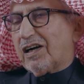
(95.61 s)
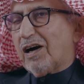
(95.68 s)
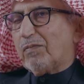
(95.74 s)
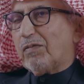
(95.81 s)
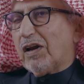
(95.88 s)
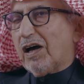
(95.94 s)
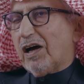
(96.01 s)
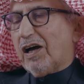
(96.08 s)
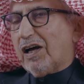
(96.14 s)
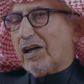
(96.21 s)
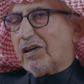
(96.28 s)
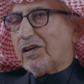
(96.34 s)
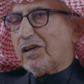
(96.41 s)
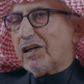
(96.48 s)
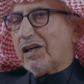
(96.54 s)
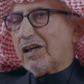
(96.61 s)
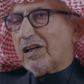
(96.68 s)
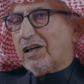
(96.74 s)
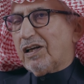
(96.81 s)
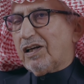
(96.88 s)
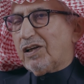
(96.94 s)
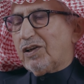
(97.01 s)
قبل أن
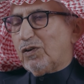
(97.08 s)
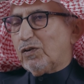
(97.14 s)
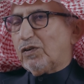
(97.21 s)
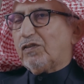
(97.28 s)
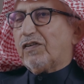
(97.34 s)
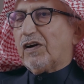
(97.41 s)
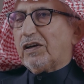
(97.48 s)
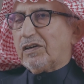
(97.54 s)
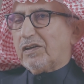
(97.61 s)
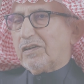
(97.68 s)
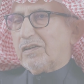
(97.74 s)
يدفن